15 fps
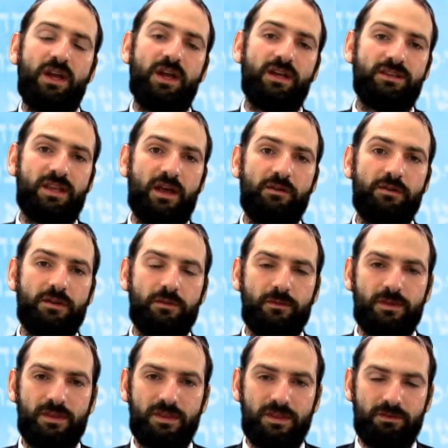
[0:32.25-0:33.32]
está
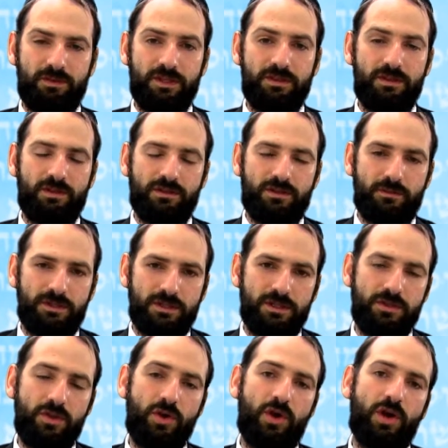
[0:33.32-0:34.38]

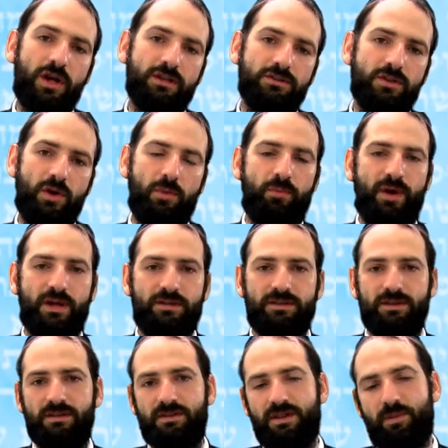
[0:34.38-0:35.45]
dividido en dos
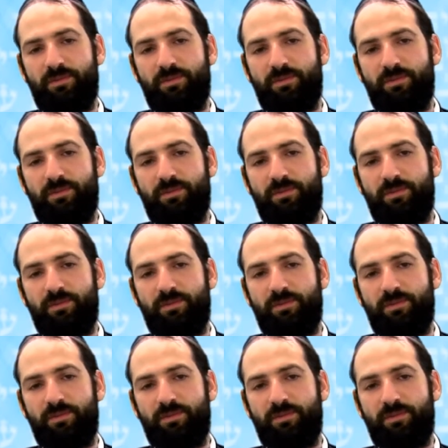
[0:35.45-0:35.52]
partes.